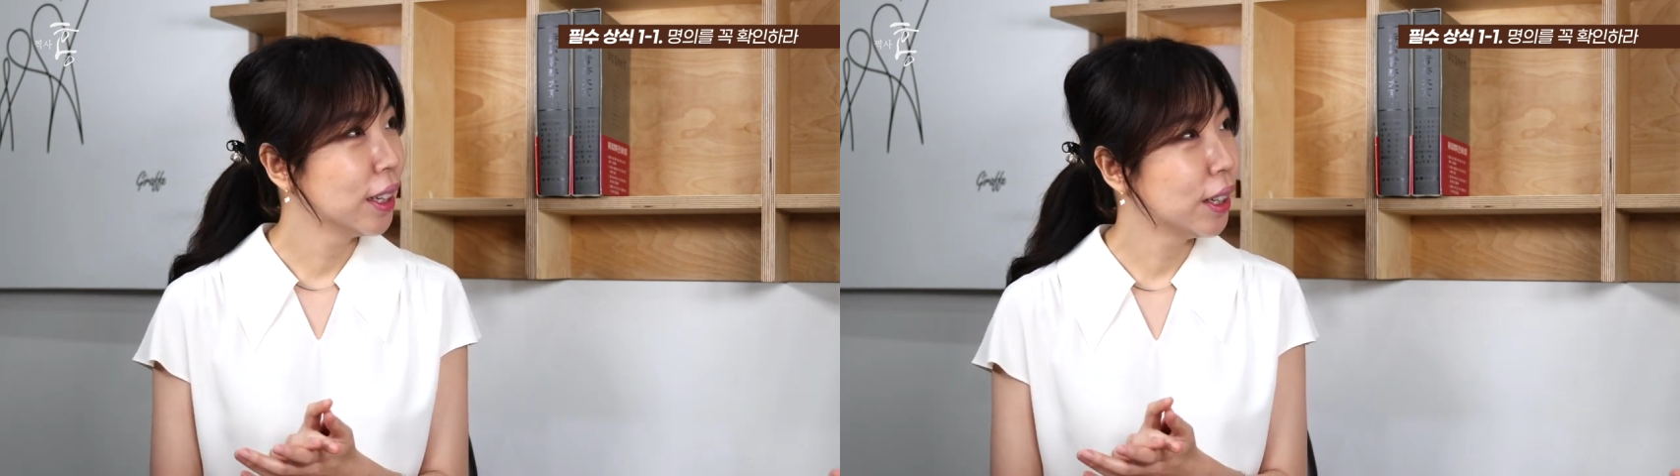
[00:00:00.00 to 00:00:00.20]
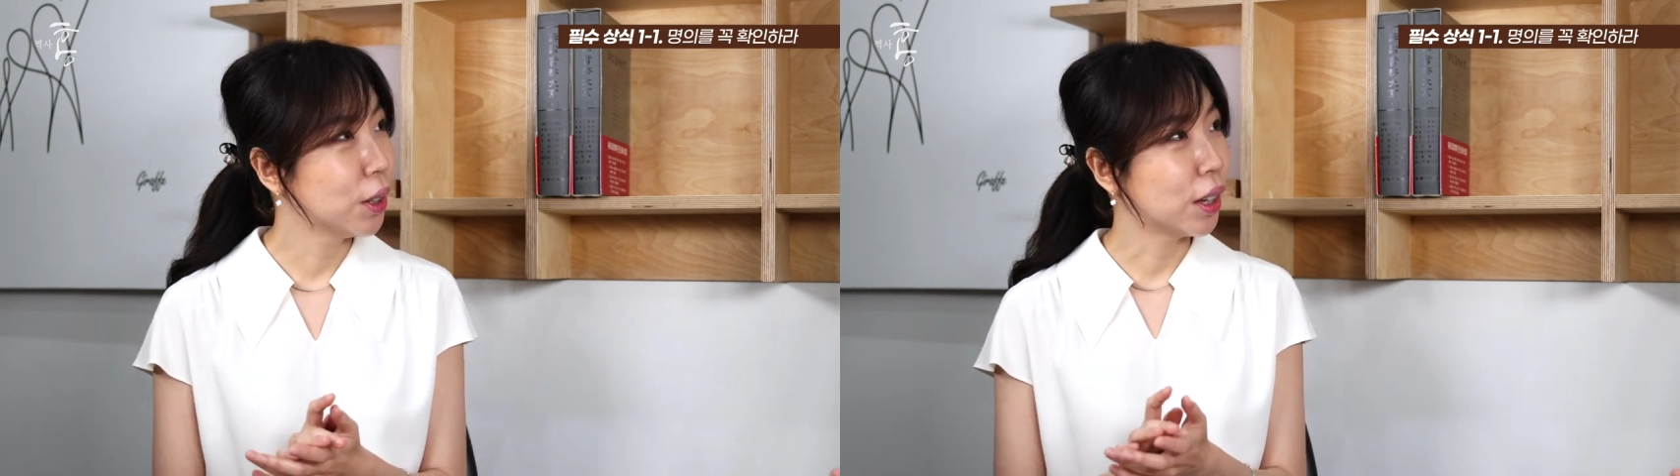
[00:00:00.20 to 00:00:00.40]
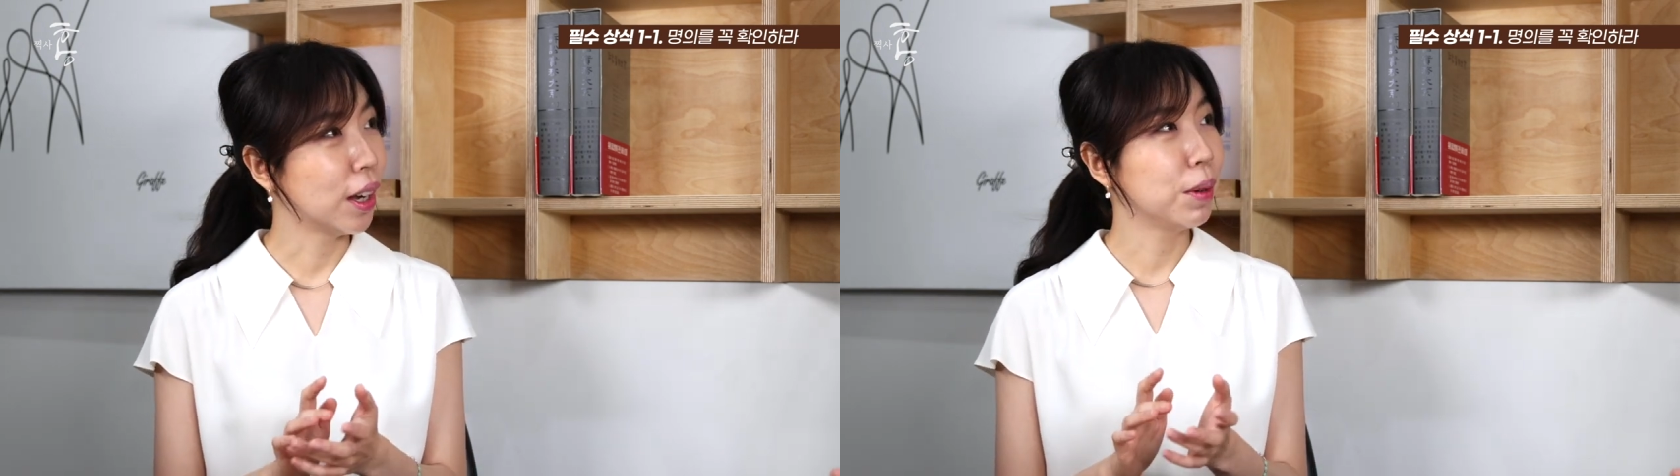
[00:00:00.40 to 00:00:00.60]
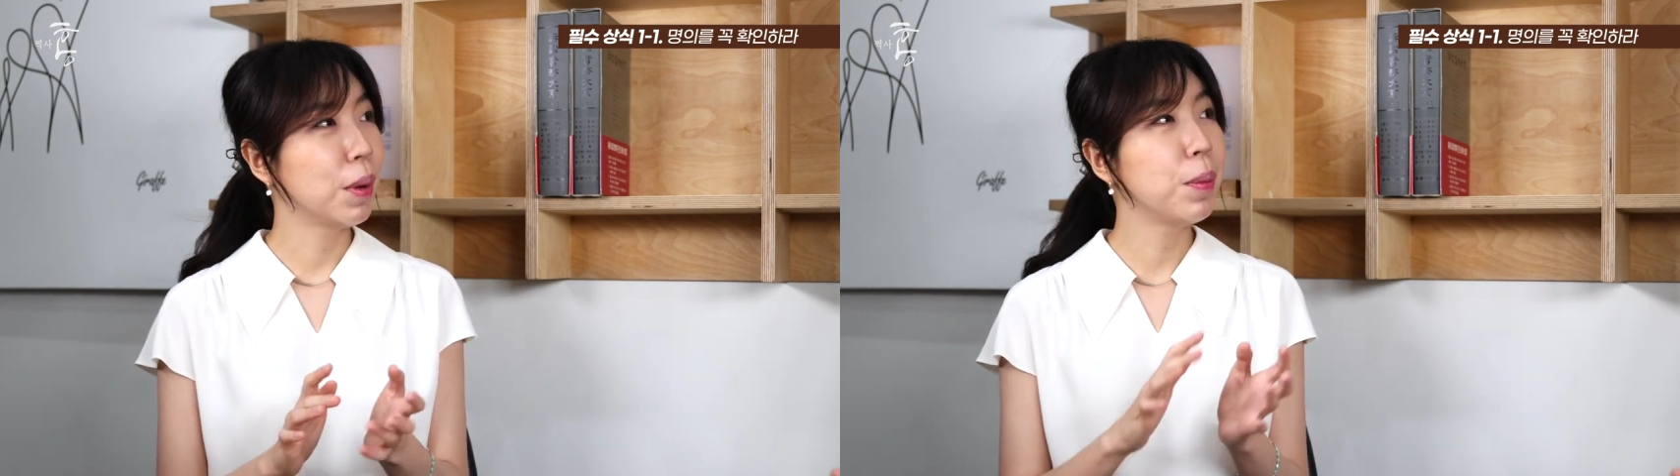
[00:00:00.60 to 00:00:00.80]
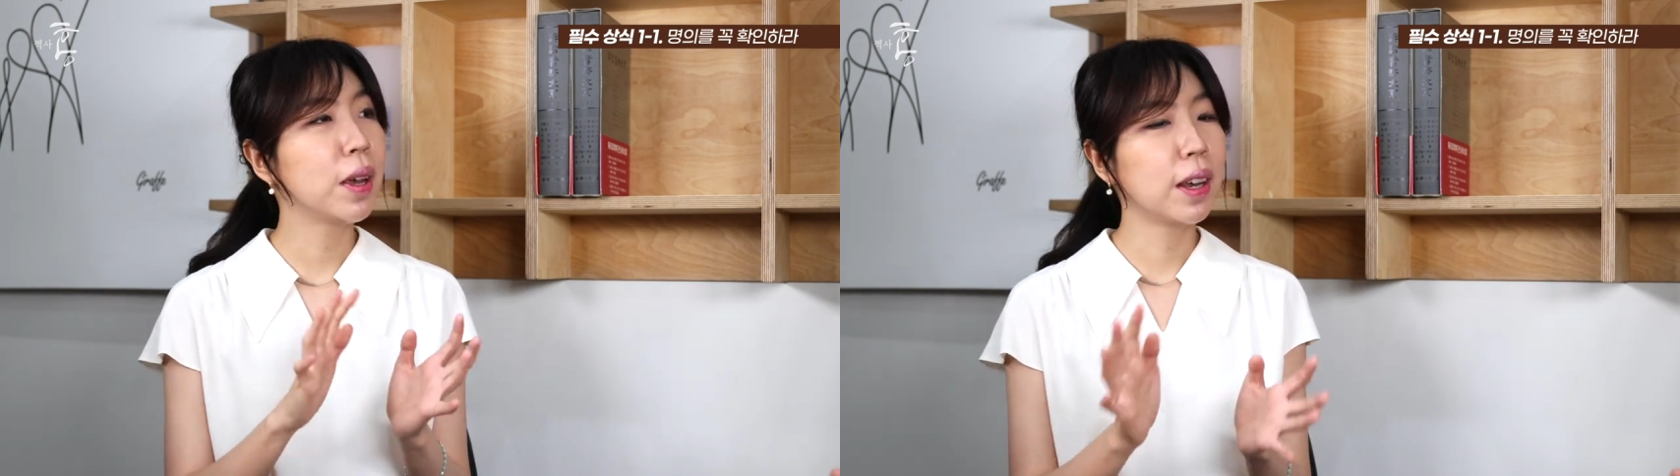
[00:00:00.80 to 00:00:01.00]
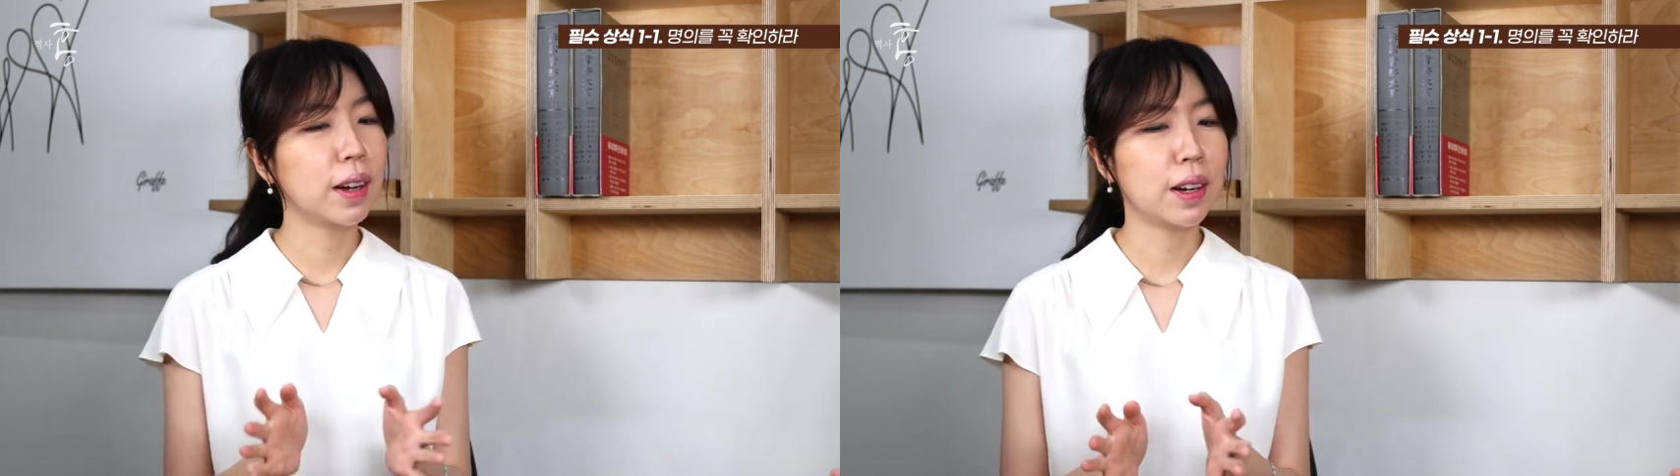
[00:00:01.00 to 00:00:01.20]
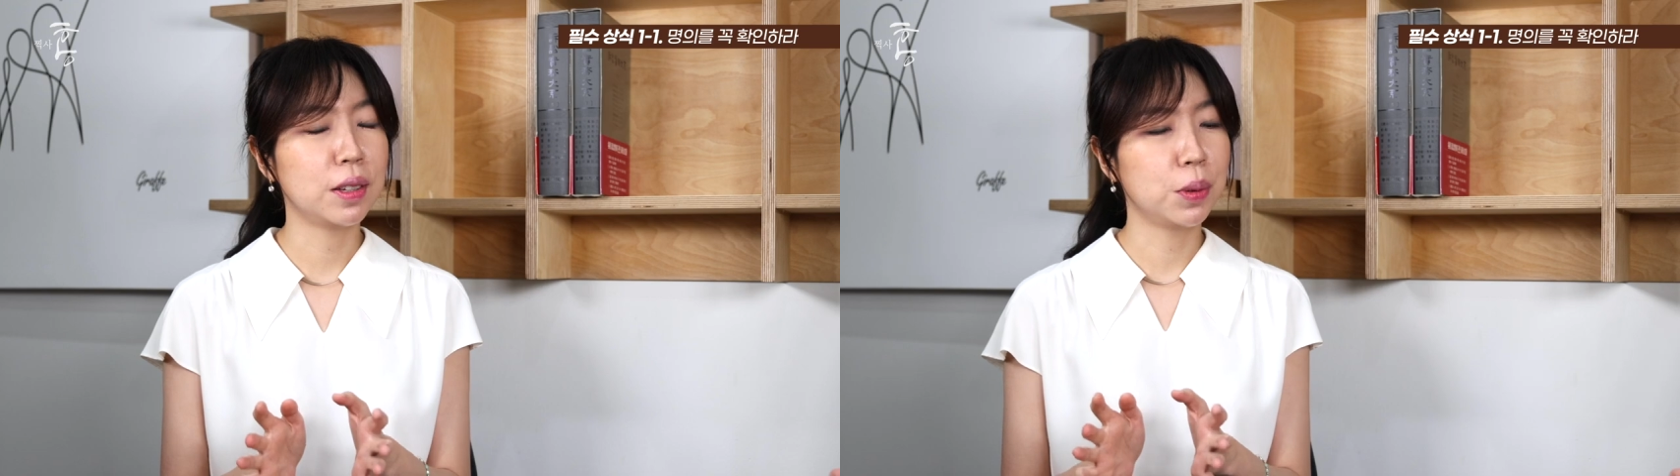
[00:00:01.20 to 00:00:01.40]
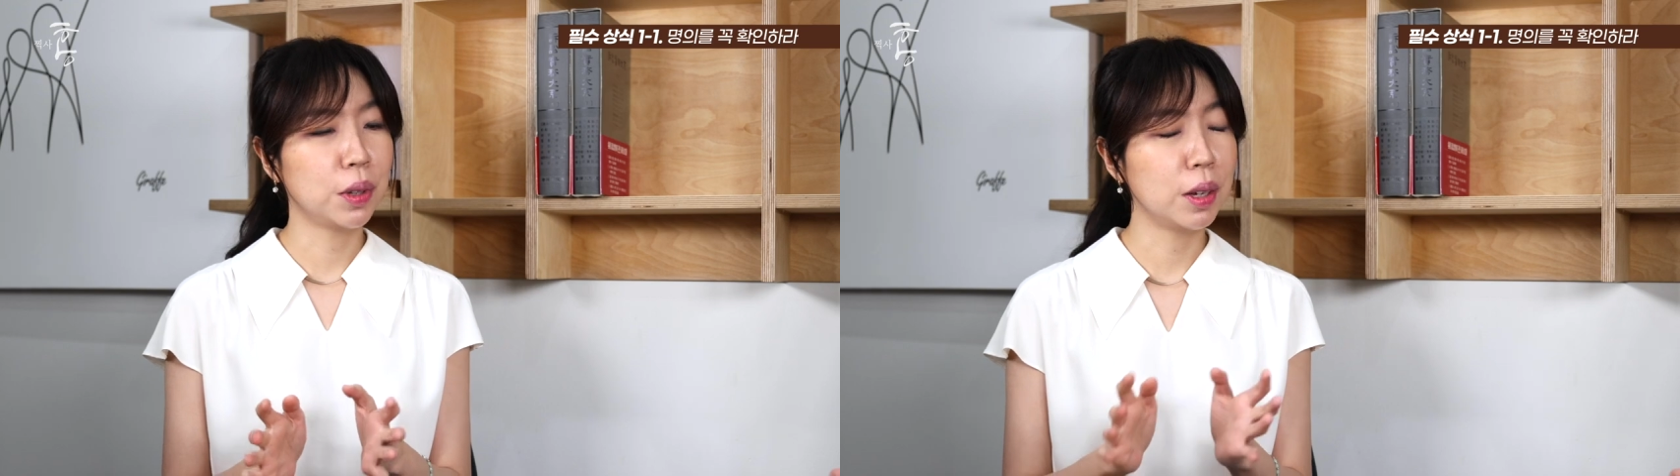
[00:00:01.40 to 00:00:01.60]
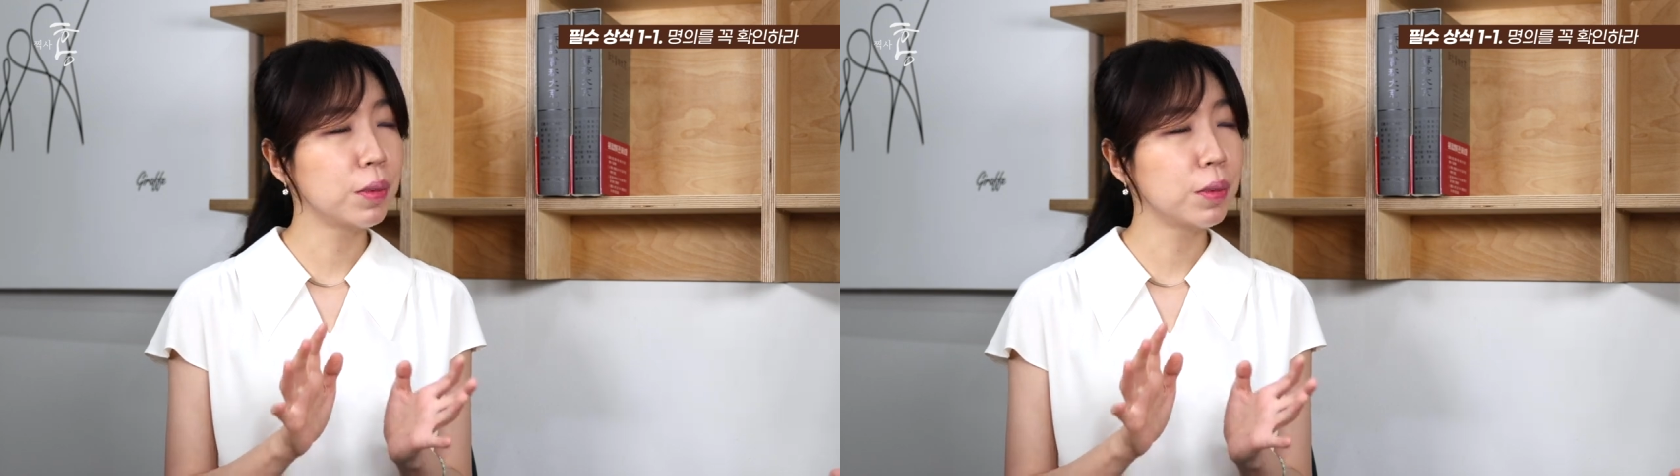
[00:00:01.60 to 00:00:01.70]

이렇게 매매 계약을 하시거나